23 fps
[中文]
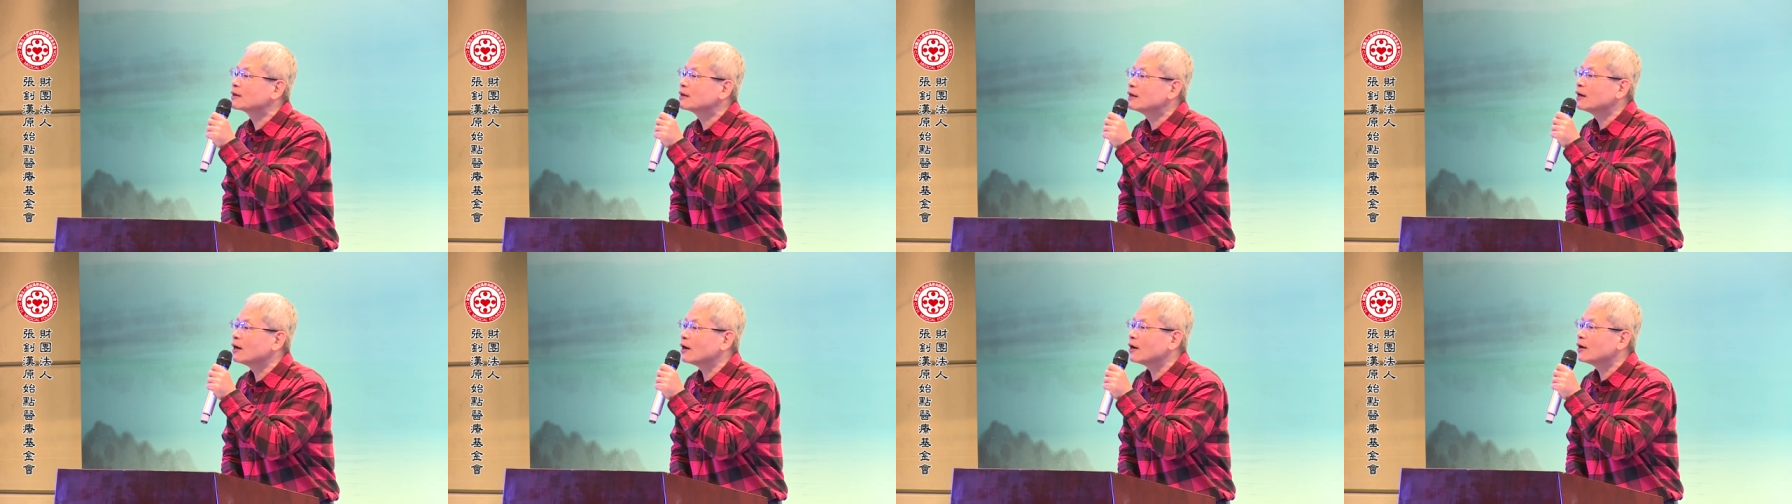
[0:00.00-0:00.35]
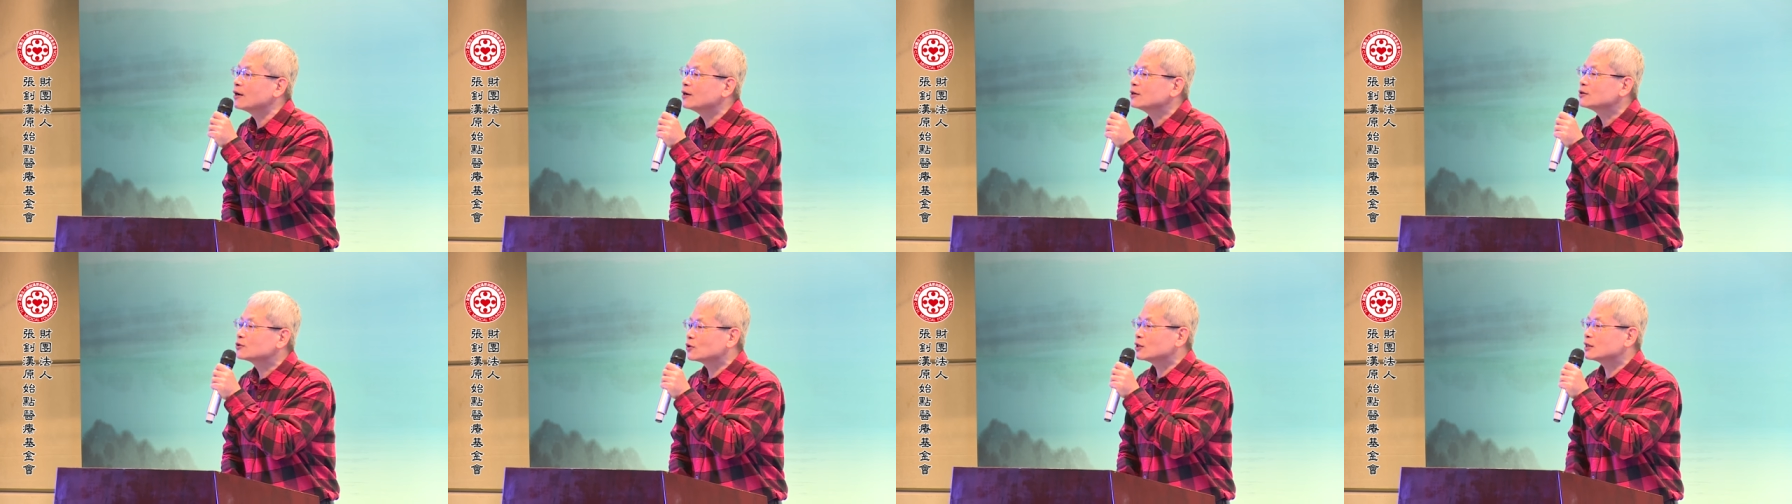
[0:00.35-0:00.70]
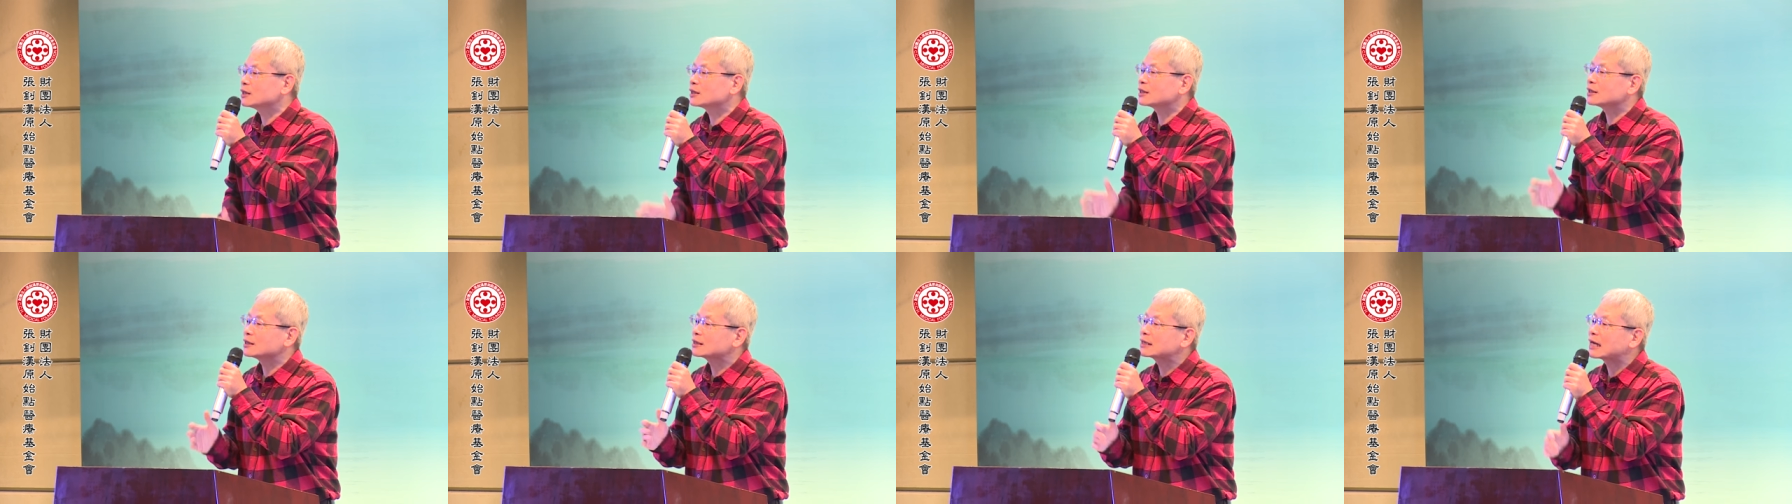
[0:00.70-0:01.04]
啊，所以
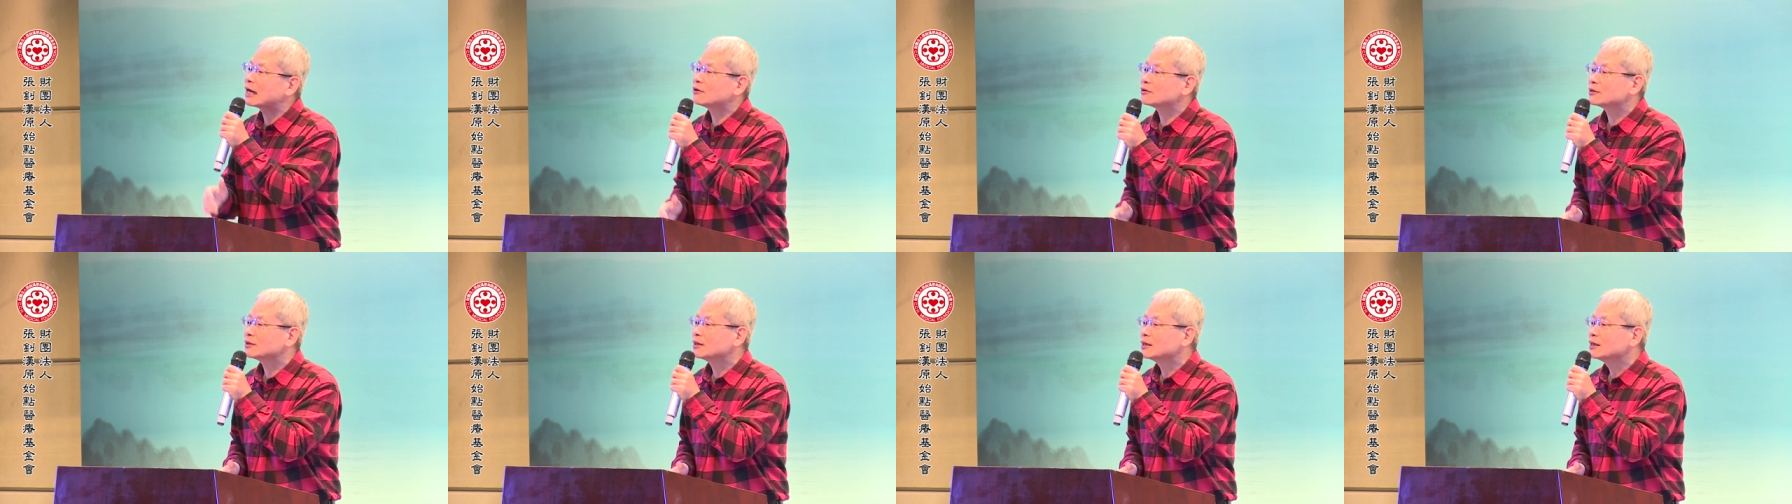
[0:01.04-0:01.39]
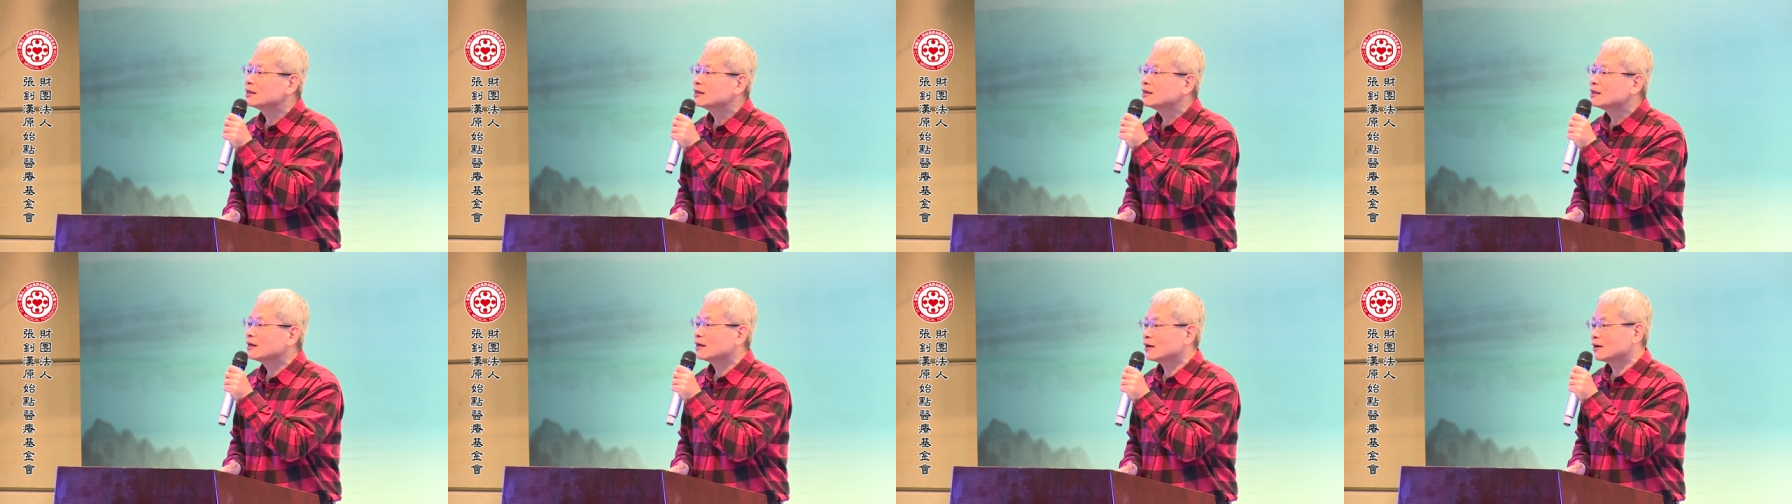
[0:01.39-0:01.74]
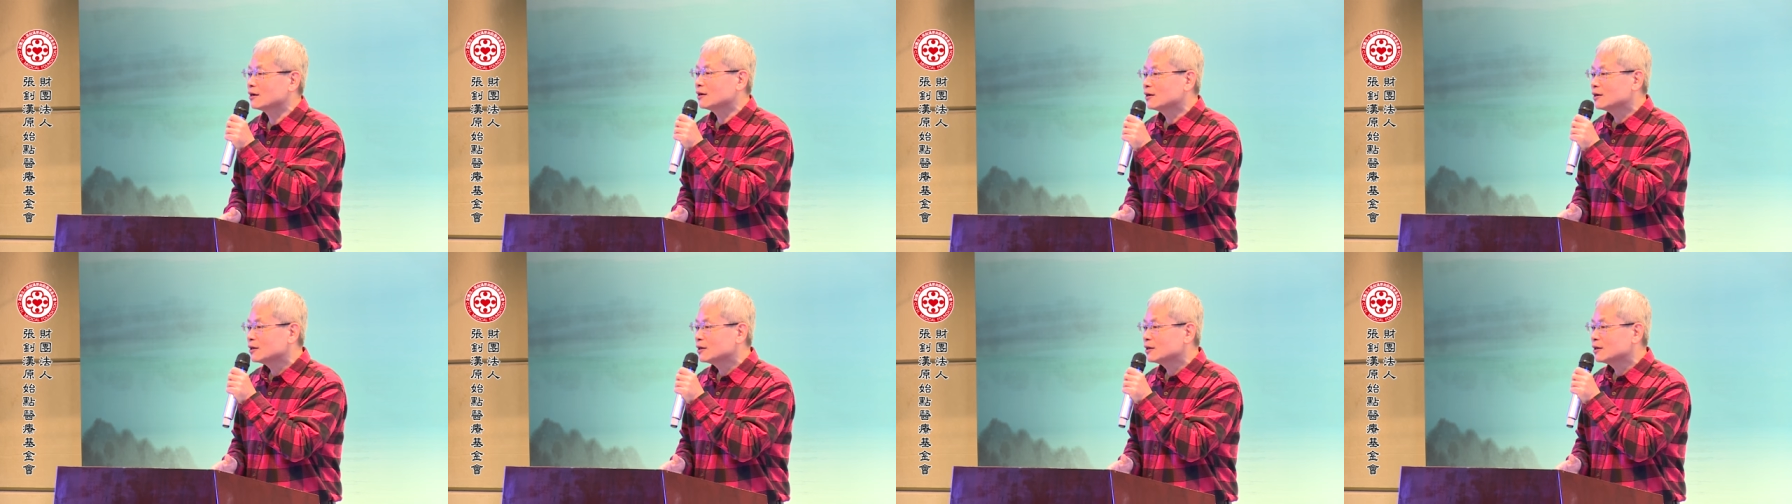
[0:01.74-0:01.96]
得到的啊。